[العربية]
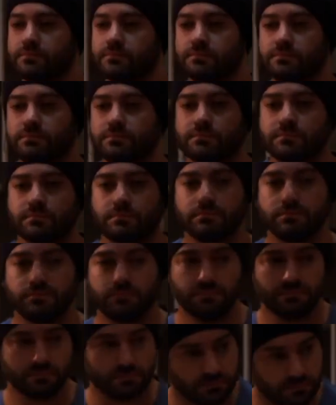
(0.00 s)
لك شويه
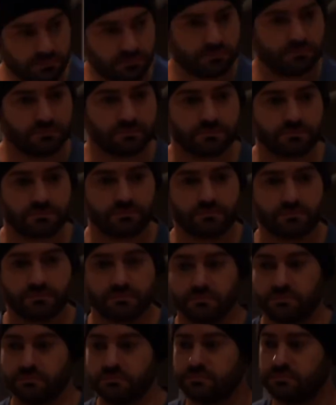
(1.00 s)
صفات
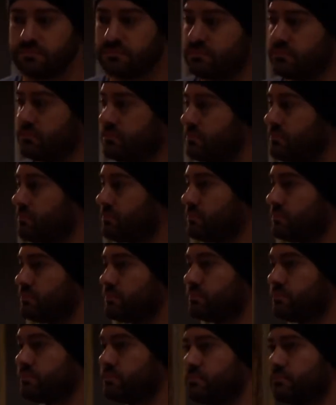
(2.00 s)
وتقول لي الصفات دي
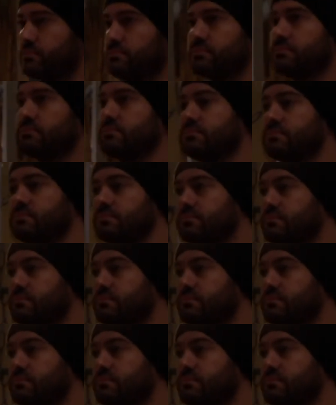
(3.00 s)
موجوده في عمرو